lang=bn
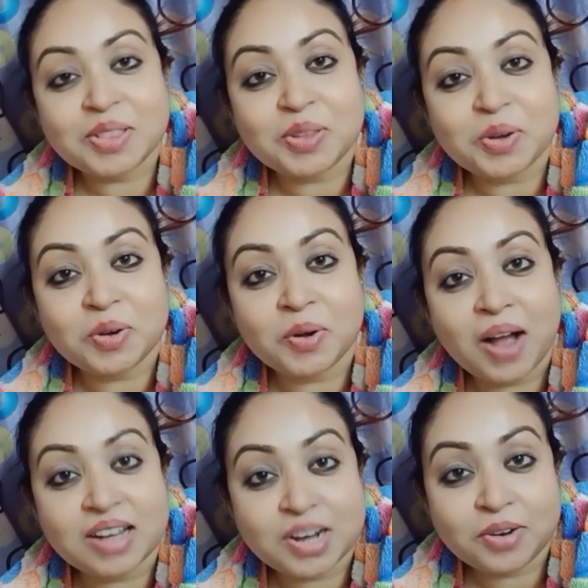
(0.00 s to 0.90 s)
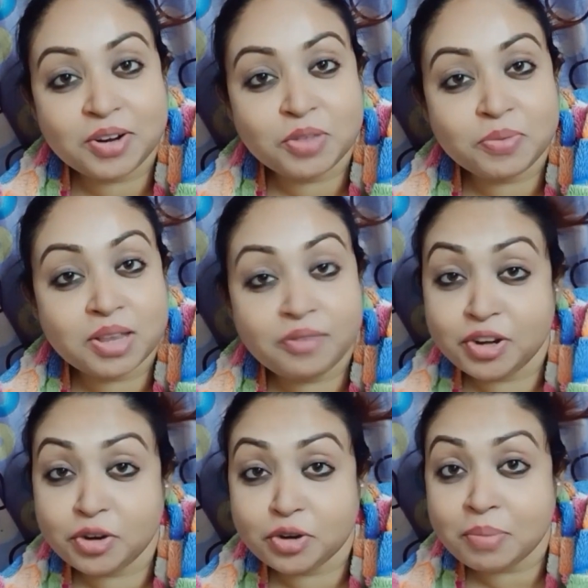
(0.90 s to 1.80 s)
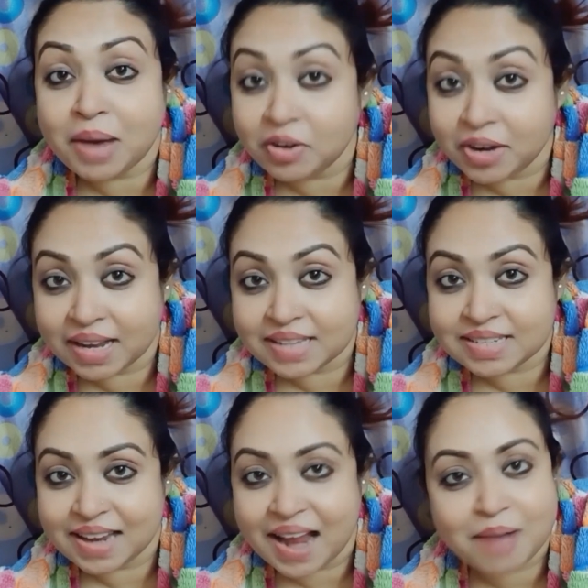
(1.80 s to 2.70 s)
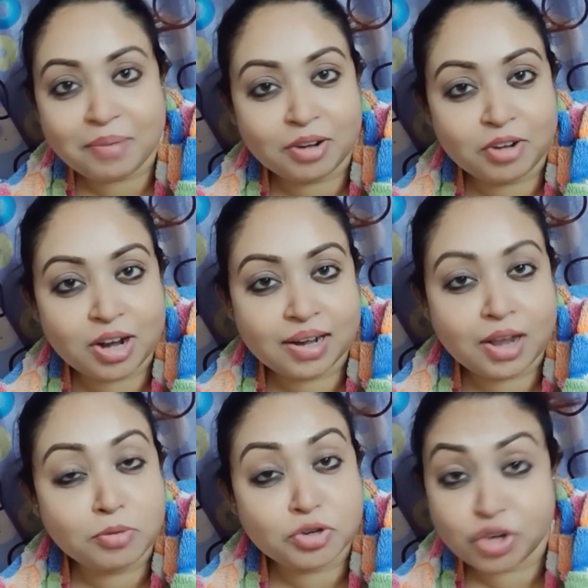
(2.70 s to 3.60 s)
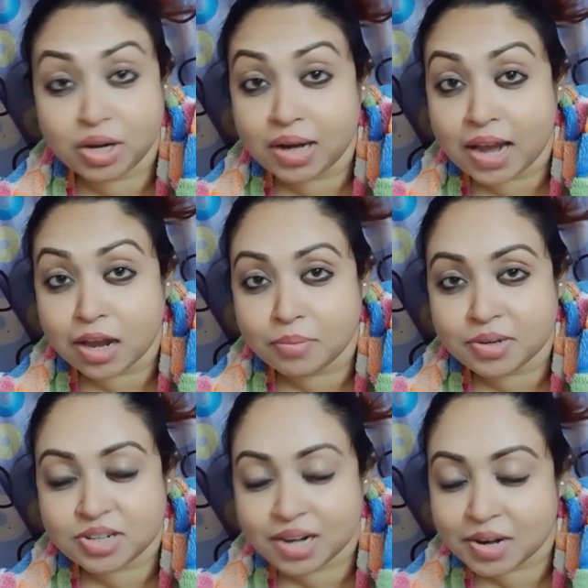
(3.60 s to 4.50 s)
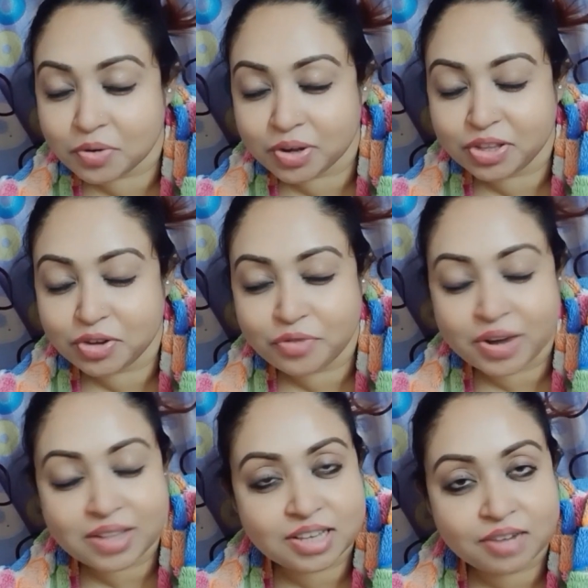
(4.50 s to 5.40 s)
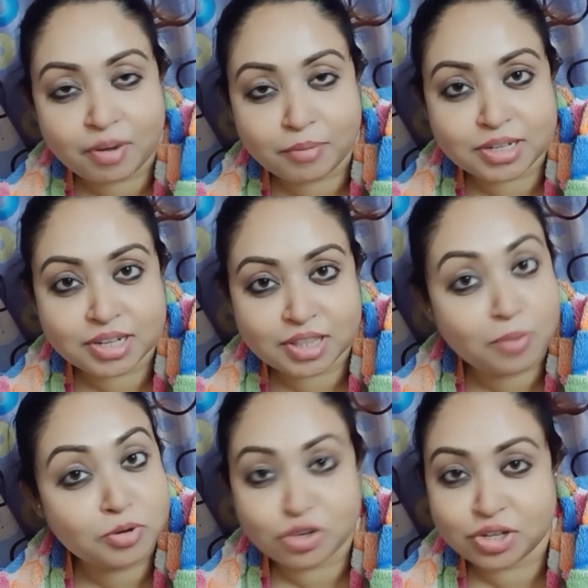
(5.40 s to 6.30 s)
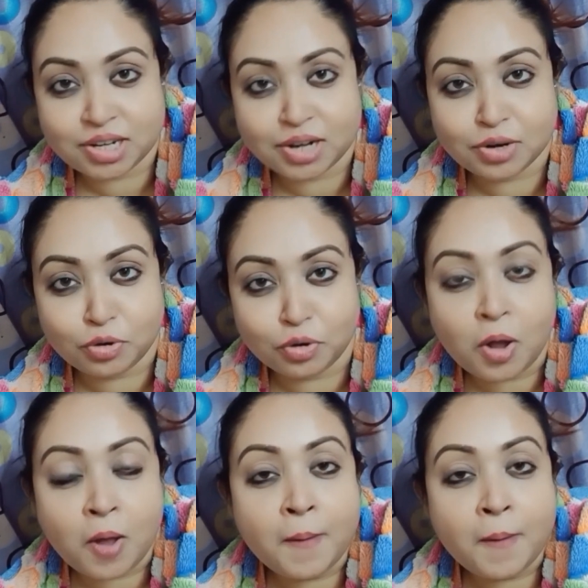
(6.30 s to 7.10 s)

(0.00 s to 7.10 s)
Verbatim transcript: তো আশা করি তোমাদের ভিডিওটা ভালো লেগেছে আর ভালো লাগলে অবশ্যই লাইক কমেন্ট শেয়ার করে দিও ফ্রেন্ডস অ্যান্ড ফ্যামিলির সাথে অবশ্যই শেয়ার করো